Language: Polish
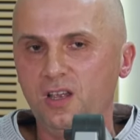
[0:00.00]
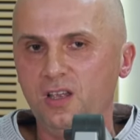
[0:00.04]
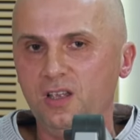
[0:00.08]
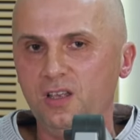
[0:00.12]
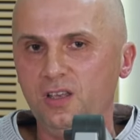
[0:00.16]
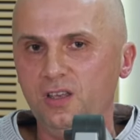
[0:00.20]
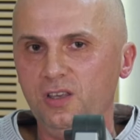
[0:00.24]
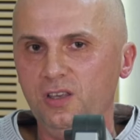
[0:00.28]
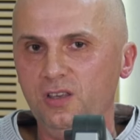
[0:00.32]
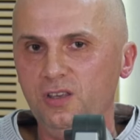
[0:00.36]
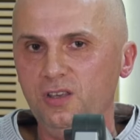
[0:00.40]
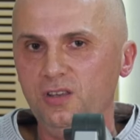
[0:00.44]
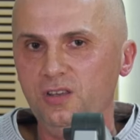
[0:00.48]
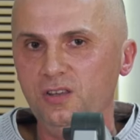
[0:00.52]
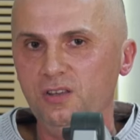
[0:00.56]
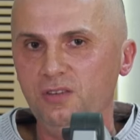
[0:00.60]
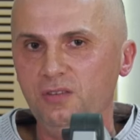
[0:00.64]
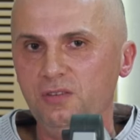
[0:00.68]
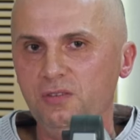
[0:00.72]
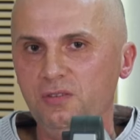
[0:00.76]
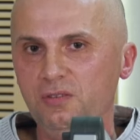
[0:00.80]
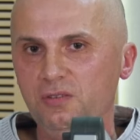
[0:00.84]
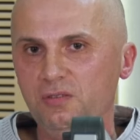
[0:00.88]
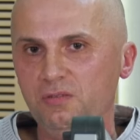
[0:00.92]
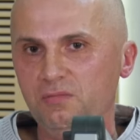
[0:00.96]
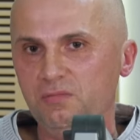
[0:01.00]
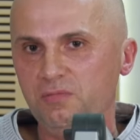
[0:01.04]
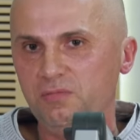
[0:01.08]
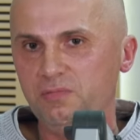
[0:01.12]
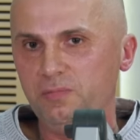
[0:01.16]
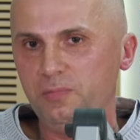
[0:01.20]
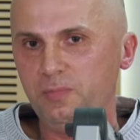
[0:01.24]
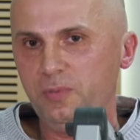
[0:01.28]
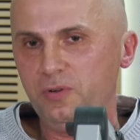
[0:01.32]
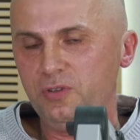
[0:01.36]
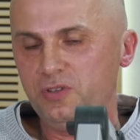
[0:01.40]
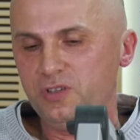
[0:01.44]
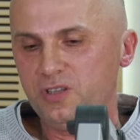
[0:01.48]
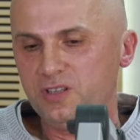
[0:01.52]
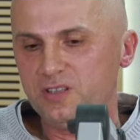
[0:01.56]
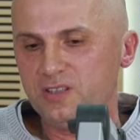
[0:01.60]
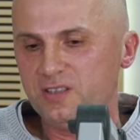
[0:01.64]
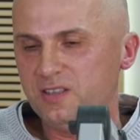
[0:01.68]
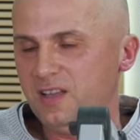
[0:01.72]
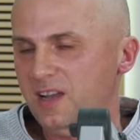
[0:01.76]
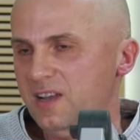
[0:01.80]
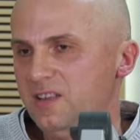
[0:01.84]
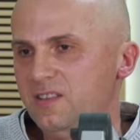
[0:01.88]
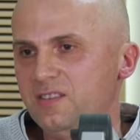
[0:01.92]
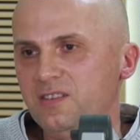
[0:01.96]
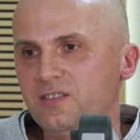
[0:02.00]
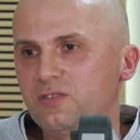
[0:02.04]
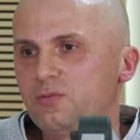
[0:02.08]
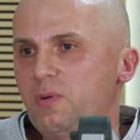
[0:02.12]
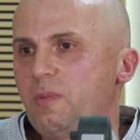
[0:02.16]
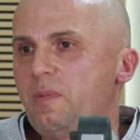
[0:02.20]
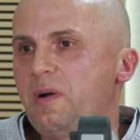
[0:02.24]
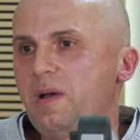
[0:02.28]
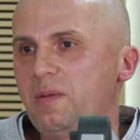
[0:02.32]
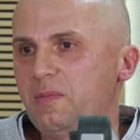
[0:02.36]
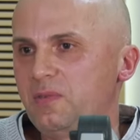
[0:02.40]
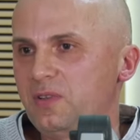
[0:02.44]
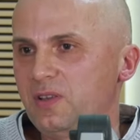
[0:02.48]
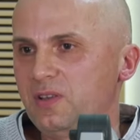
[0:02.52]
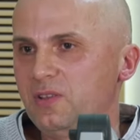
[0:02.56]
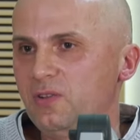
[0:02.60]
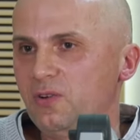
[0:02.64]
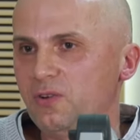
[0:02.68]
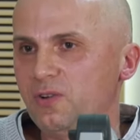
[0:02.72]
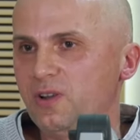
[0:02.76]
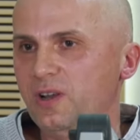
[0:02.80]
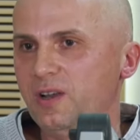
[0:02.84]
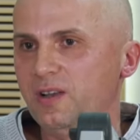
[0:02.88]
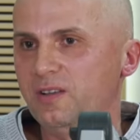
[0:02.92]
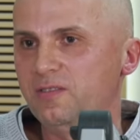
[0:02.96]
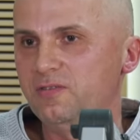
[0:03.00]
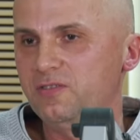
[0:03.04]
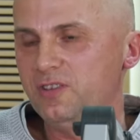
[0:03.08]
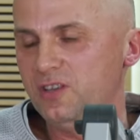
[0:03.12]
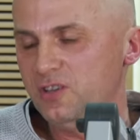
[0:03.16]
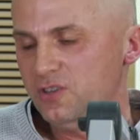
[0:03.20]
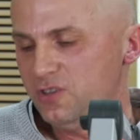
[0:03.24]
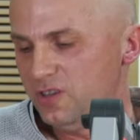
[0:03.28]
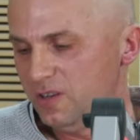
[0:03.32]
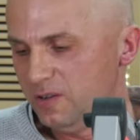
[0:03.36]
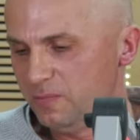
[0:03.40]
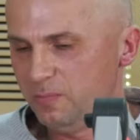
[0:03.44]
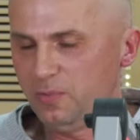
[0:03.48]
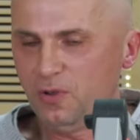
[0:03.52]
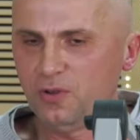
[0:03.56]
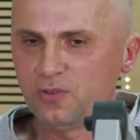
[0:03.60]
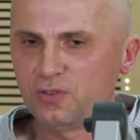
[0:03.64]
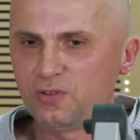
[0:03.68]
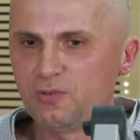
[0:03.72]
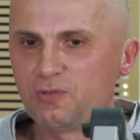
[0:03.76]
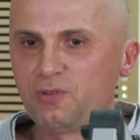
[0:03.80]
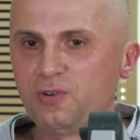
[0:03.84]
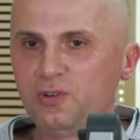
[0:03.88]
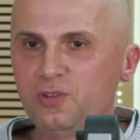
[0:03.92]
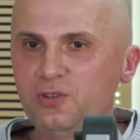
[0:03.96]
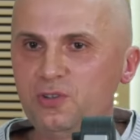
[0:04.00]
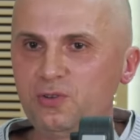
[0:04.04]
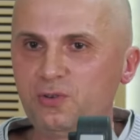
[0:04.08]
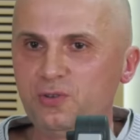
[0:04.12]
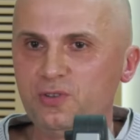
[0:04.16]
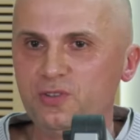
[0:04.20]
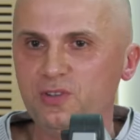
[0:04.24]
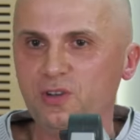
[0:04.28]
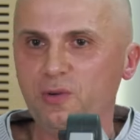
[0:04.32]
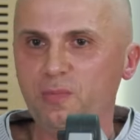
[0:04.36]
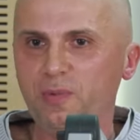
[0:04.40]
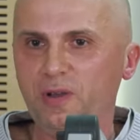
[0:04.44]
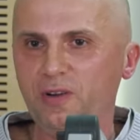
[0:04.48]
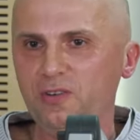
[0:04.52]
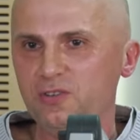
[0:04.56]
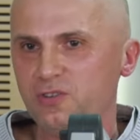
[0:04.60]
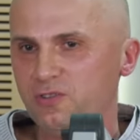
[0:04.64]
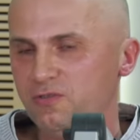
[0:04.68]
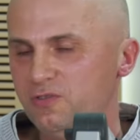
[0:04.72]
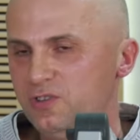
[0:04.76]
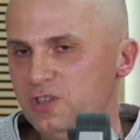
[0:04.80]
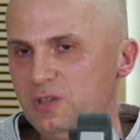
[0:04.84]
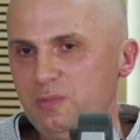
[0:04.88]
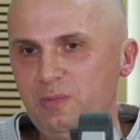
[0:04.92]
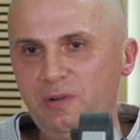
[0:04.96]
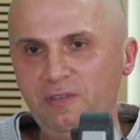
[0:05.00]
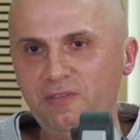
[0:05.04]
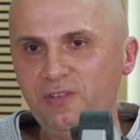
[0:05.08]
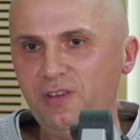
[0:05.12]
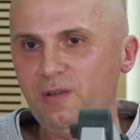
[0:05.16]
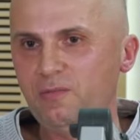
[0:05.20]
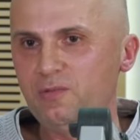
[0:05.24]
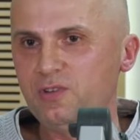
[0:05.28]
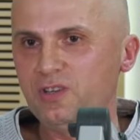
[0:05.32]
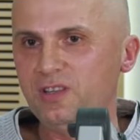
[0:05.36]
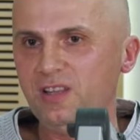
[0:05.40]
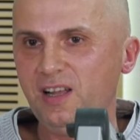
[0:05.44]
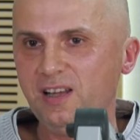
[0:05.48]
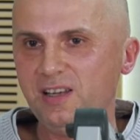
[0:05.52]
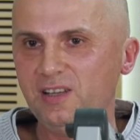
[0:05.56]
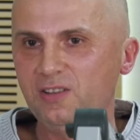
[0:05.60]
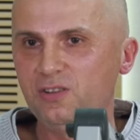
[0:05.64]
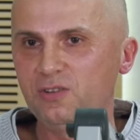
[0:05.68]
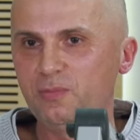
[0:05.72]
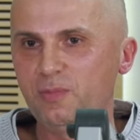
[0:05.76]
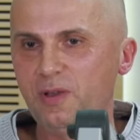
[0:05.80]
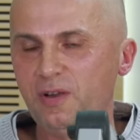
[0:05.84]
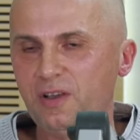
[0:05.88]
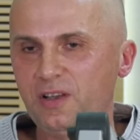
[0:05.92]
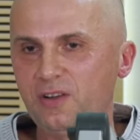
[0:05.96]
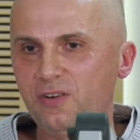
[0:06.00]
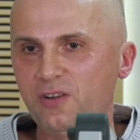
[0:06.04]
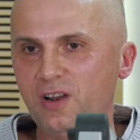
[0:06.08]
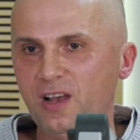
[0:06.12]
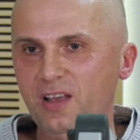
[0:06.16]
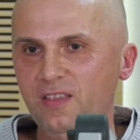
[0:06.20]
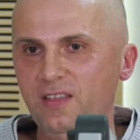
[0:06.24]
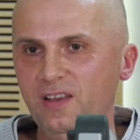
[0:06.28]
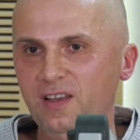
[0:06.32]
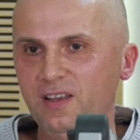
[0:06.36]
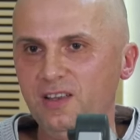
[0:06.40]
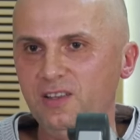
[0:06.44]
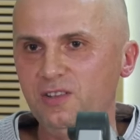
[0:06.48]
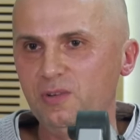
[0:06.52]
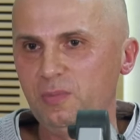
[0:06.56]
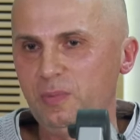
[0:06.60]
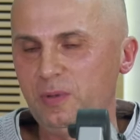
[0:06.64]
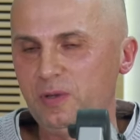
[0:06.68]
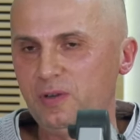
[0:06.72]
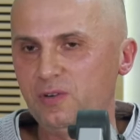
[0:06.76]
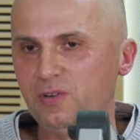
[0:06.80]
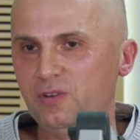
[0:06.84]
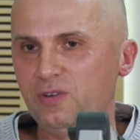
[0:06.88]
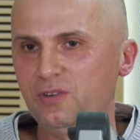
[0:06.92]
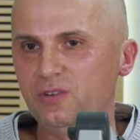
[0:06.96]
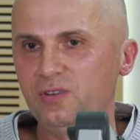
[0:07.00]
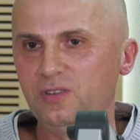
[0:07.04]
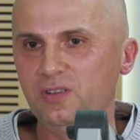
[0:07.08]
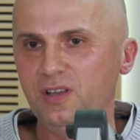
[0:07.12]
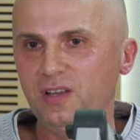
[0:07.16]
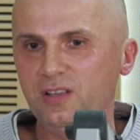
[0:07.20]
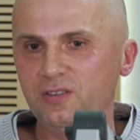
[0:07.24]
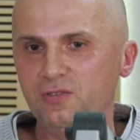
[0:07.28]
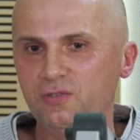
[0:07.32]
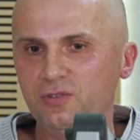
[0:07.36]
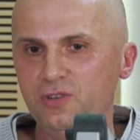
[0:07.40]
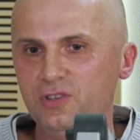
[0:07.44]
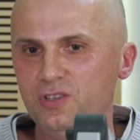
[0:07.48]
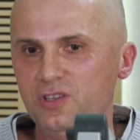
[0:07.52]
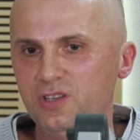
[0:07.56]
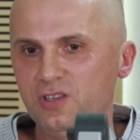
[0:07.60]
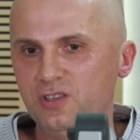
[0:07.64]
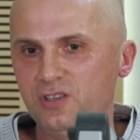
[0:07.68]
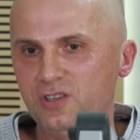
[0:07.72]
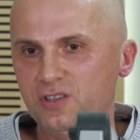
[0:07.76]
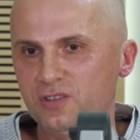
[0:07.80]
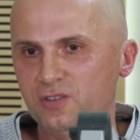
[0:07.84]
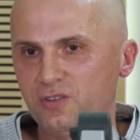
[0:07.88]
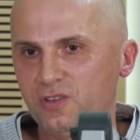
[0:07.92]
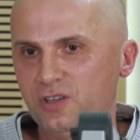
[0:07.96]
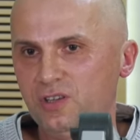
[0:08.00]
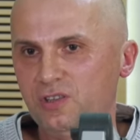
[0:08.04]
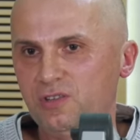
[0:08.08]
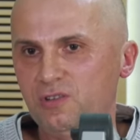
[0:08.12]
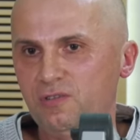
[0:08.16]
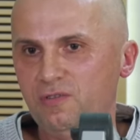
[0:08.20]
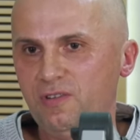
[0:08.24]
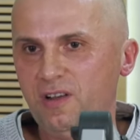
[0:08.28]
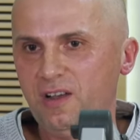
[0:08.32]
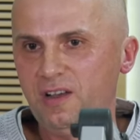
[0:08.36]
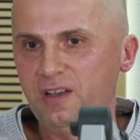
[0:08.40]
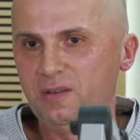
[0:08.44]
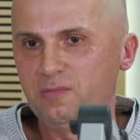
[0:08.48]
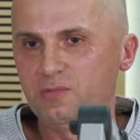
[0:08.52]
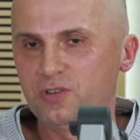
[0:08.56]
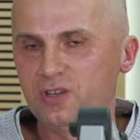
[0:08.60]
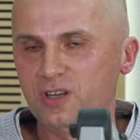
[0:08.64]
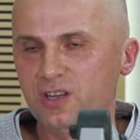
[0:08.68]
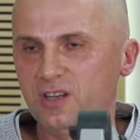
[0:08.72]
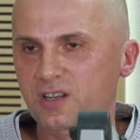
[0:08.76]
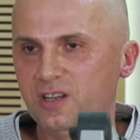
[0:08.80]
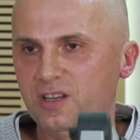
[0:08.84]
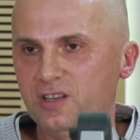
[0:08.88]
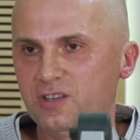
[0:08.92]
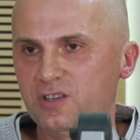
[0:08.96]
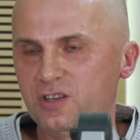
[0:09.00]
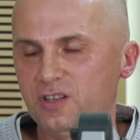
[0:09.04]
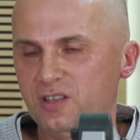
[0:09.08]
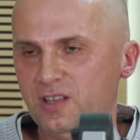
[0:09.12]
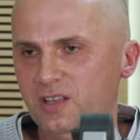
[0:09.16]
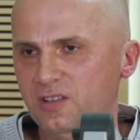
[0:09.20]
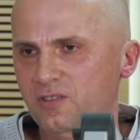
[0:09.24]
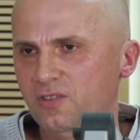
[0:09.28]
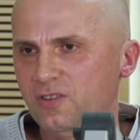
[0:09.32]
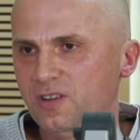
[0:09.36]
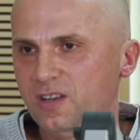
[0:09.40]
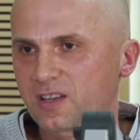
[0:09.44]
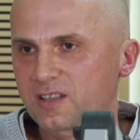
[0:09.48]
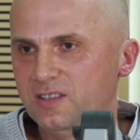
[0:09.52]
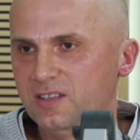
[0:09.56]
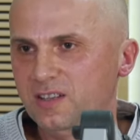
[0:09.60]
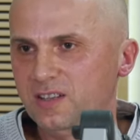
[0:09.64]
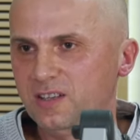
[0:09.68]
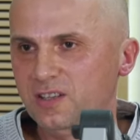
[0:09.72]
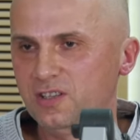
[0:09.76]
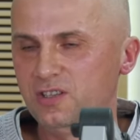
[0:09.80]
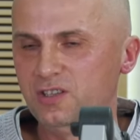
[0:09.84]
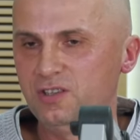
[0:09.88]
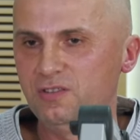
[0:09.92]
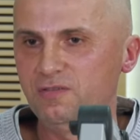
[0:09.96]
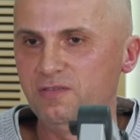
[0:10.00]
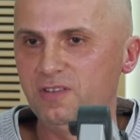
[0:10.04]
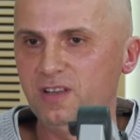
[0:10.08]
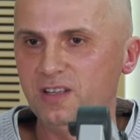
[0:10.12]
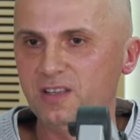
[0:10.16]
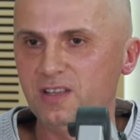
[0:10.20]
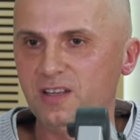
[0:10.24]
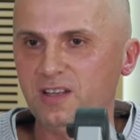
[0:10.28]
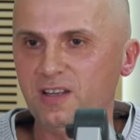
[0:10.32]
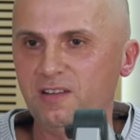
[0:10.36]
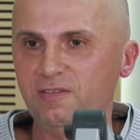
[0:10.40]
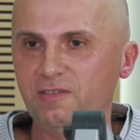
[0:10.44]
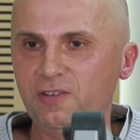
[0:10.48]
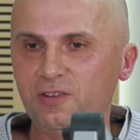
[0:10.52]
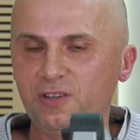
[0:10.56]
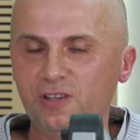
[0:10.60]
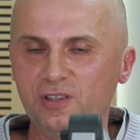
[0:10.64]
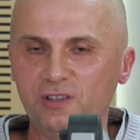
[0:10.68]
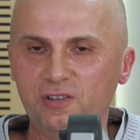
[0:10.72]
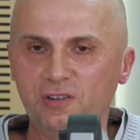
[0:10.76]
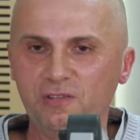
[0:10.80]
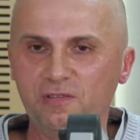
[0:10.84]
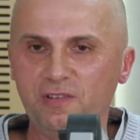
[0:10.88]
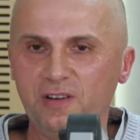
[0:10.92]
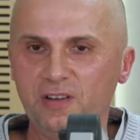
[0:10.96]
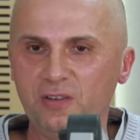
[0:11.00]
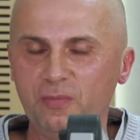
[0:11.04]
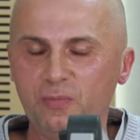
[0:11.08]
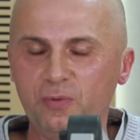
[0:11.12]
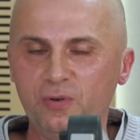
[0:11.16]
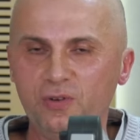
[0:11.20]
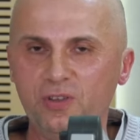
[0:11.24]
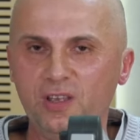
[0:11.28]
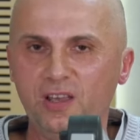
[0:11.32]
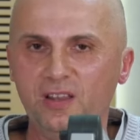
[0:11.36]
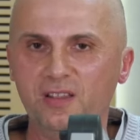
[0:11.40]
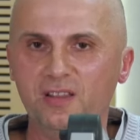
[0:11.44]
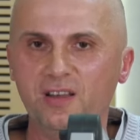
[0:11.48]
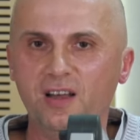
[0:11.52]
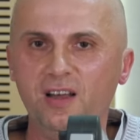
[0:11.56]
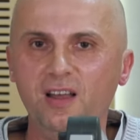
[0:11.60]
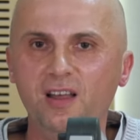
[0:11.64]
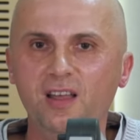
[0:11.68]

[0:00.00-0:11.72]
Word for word: I podczas tańca złamałem sobie nogę. W sensie piątą kość śródstopia. Oczywiście bawiłem się dalej do białego rana i dopiero na drugi dzień się zorientowałem, że, że ta noga jest jakaś dziwna, taka fioletowa i spuchnięta